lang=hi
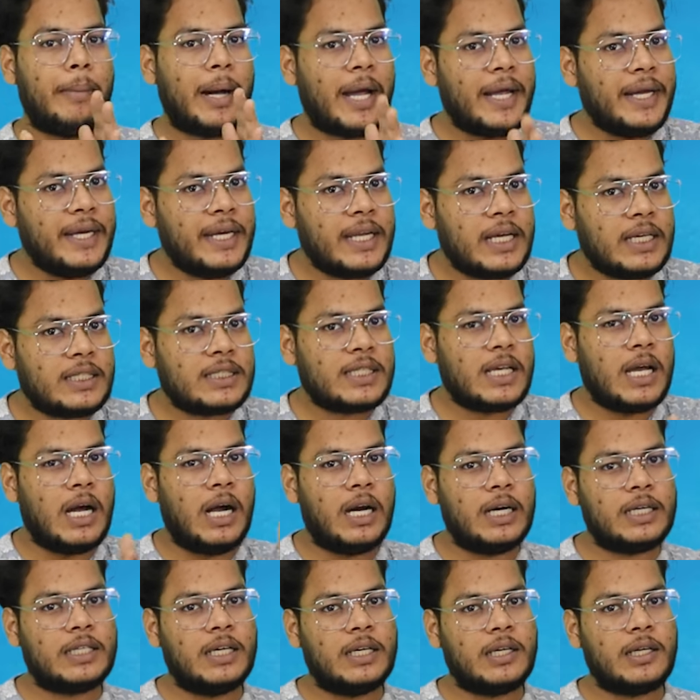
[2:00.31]
माइनिंग से
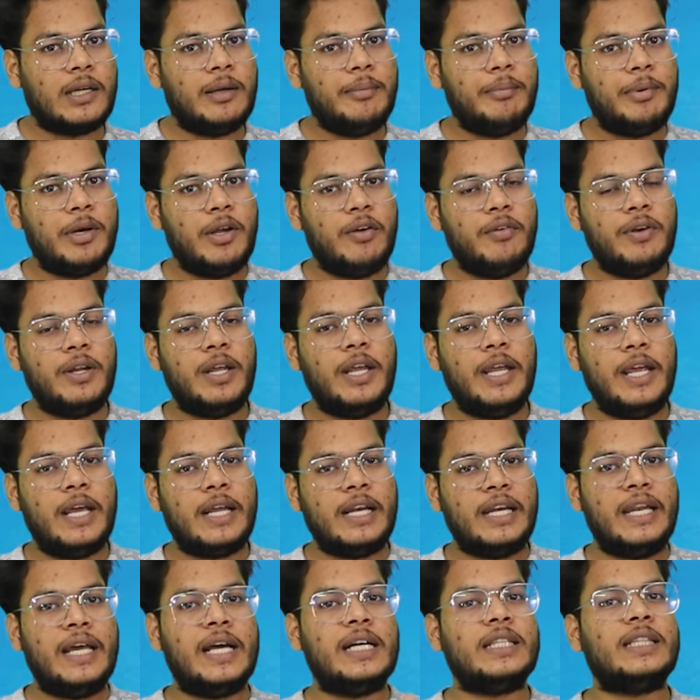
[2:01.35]
हट करके ब्रेव ने
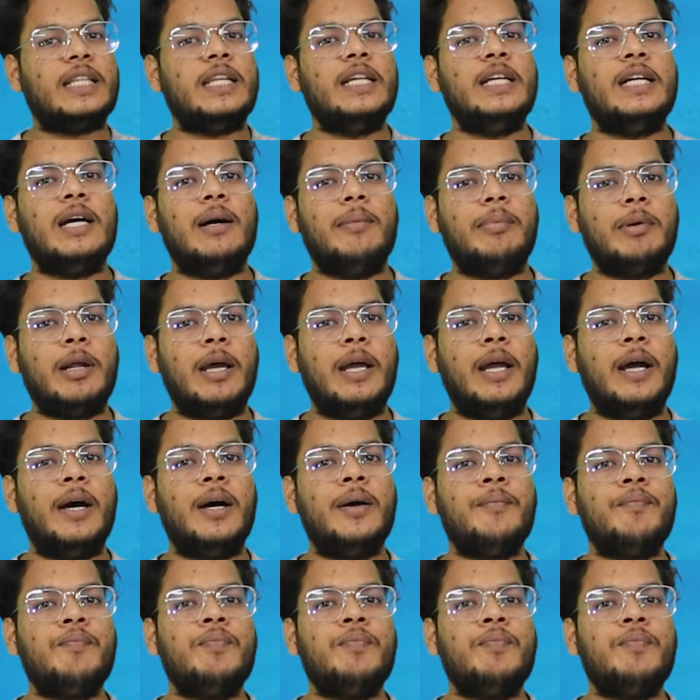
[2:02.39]
एक नया तरीका अपनाया